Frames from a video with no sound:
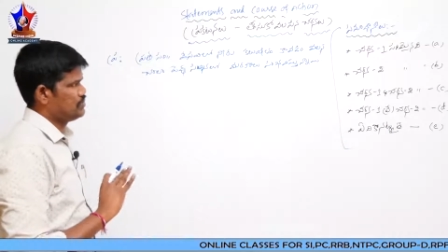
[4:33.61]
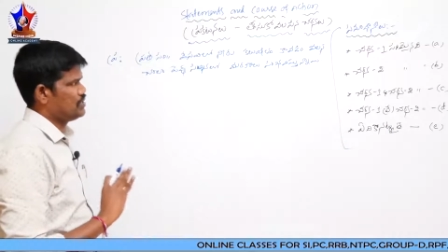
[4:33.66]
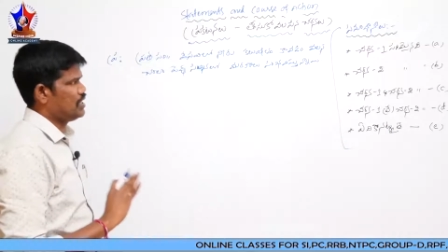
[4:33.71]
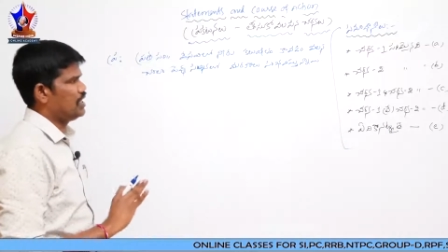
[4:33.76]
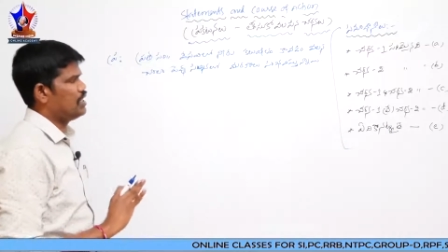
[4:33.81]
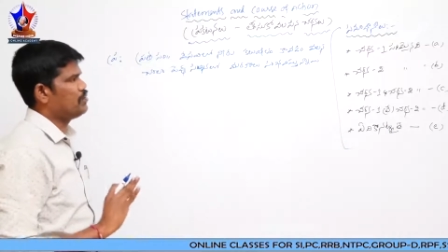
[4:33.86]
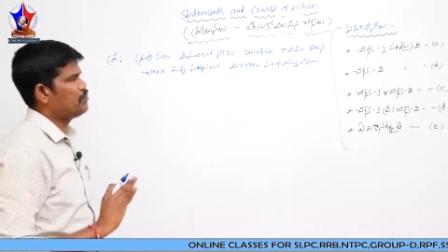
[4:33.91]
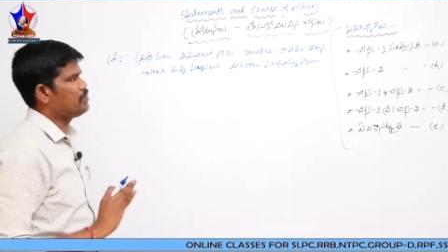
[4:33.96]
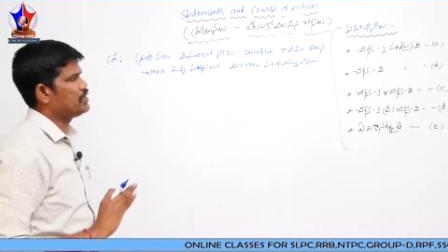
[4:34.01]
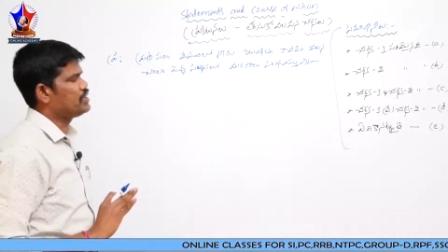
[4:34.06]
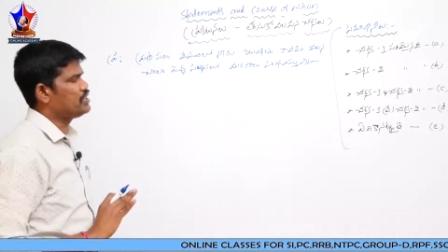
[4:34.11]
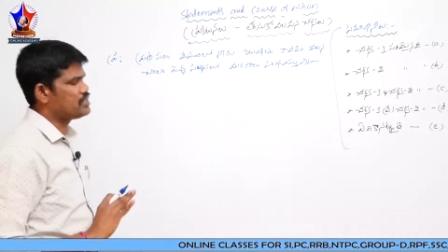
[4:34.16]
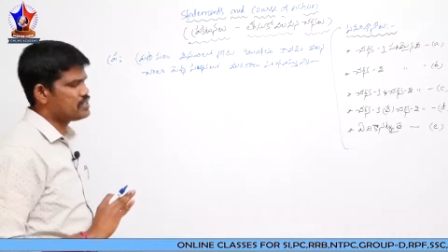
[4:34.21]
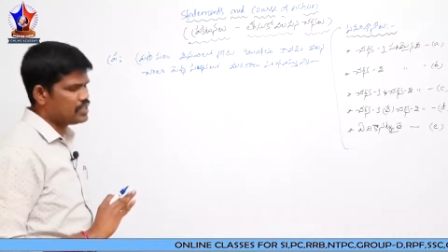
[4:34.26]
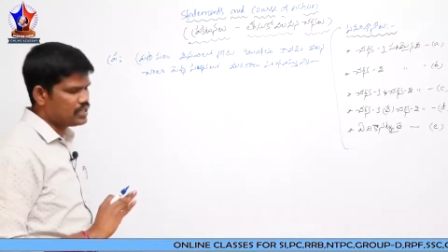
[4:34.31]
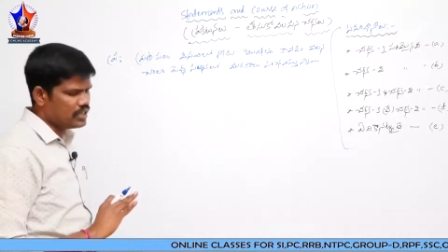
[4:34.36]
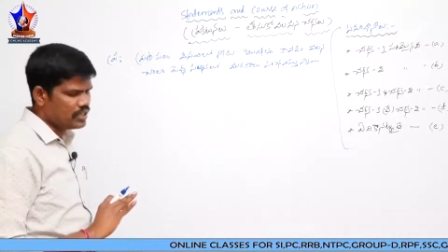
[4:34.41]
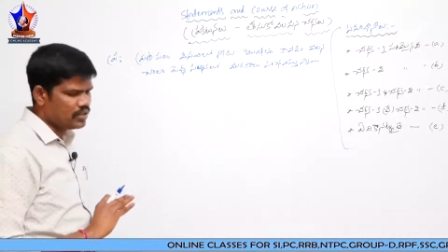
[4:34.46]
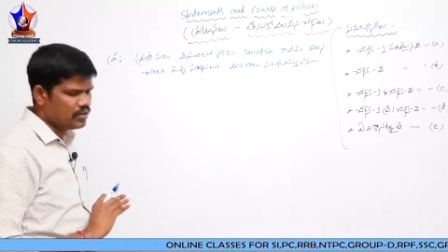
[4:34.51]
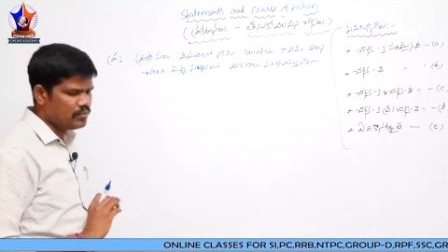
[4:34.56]
చాలా పెద్ద
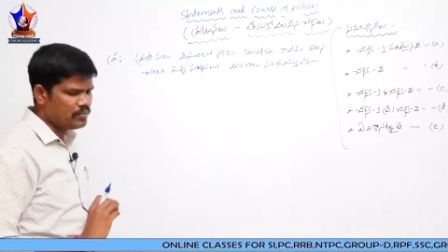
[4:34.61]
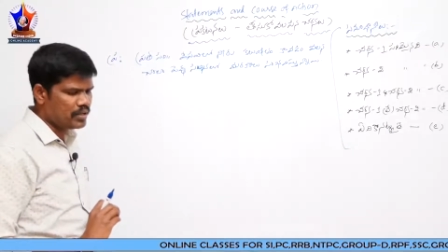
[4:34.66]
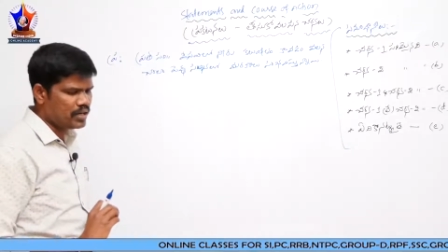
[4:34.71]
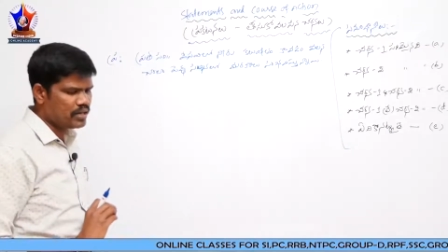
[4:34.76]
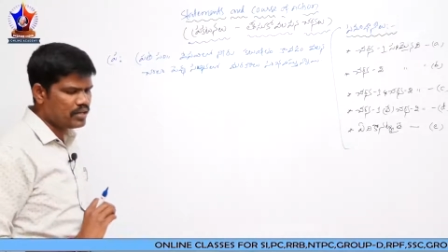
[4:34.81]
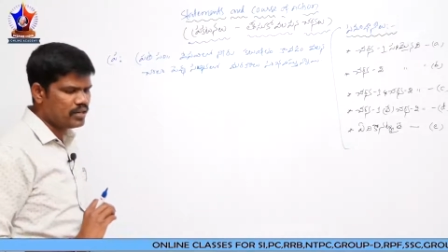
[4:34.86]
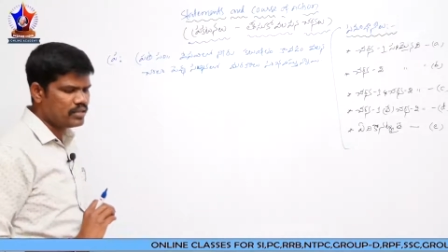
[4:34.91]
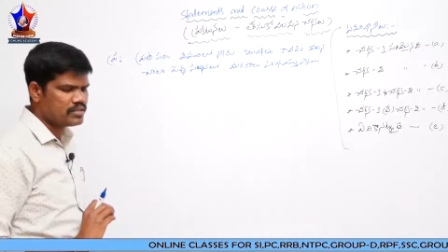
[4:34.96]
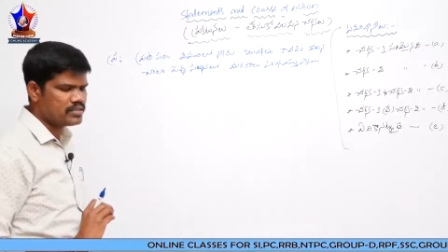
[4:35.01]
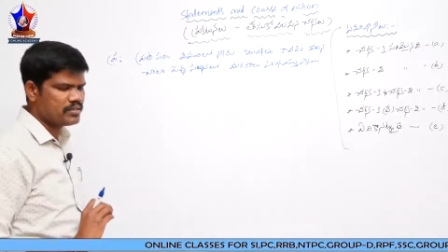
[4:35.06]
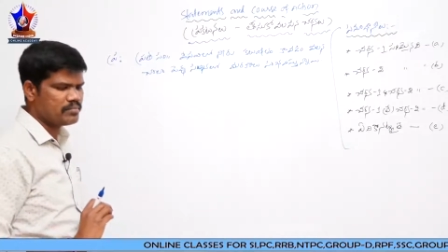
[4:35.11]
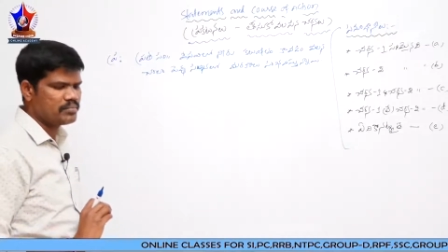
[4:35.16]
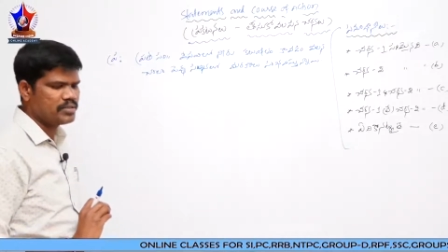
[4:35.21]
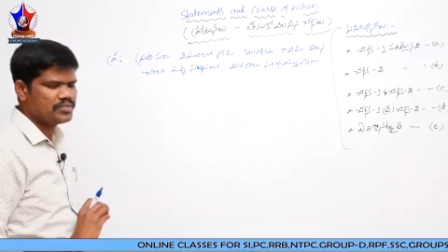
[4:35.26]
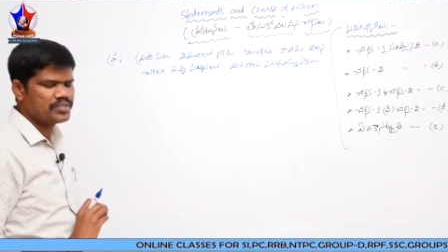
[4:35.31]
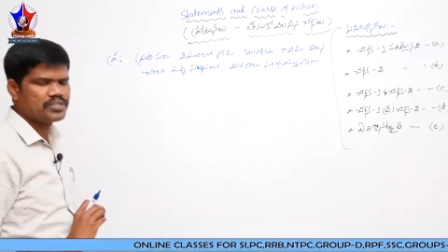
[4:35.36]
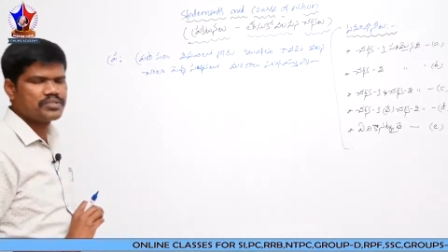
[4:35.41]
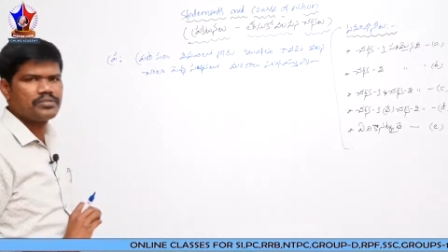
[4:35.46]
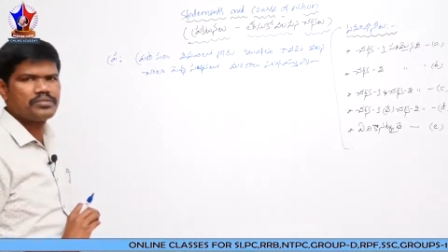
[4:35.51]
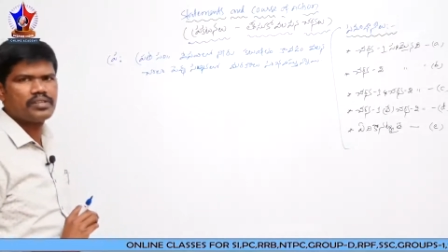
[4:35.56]
సంఖ్యలో మరణాలు
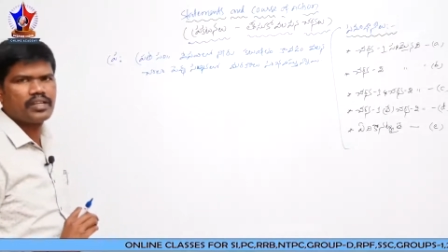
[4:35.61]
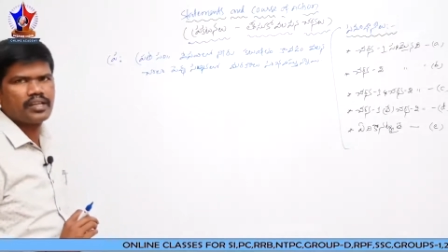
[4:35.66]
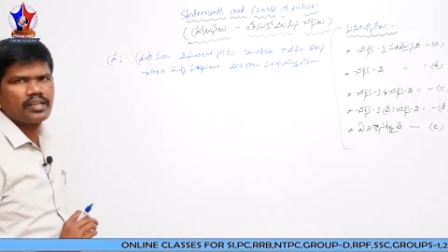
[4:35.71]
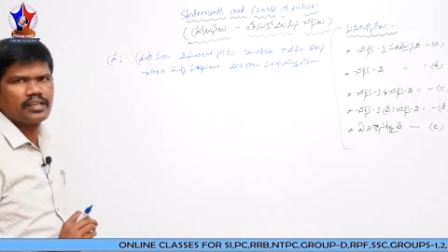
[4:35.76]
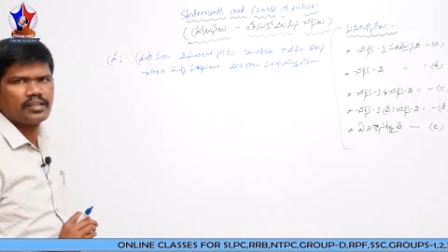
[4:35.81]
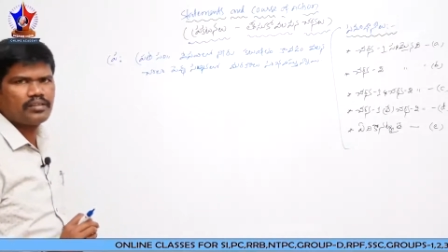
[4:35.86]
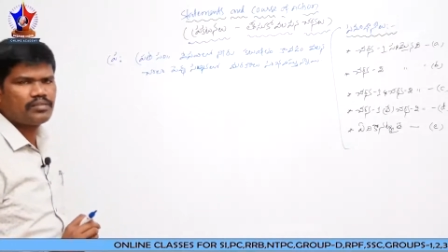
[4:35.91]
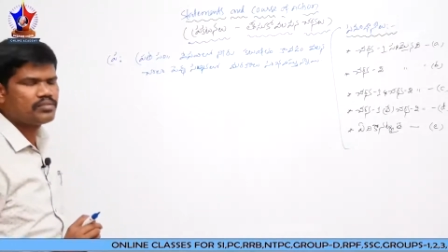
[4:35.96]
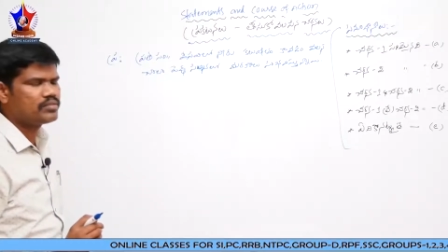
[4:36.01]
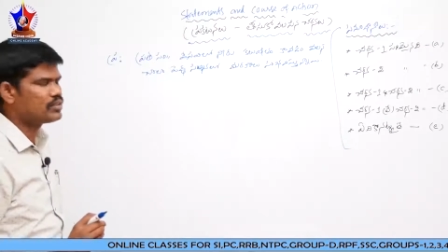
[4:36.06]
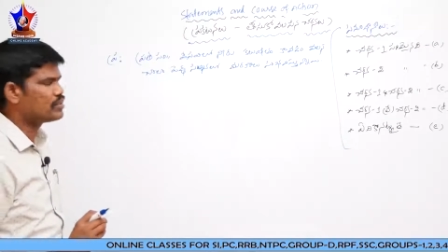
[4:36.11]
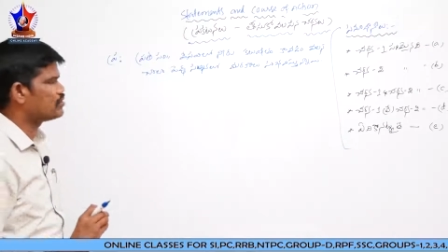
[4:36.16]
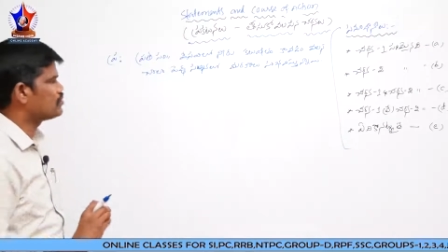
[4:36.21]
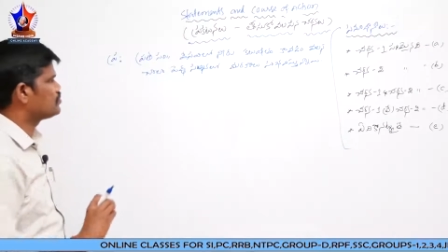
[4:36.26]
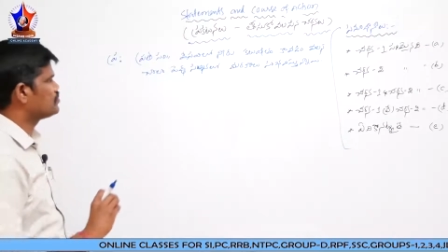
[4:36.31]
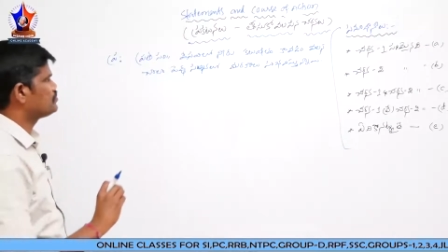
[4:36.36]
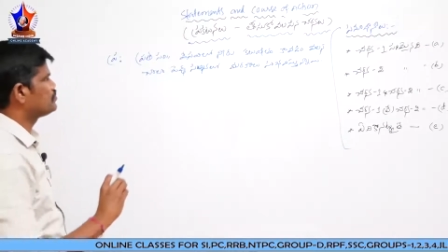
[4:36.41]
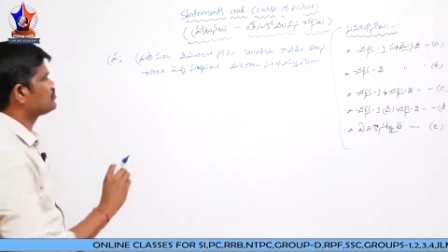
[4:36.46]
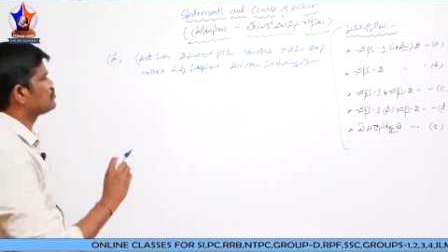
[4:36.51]
సంభవిస్తున్నాయి అంటున్నాడు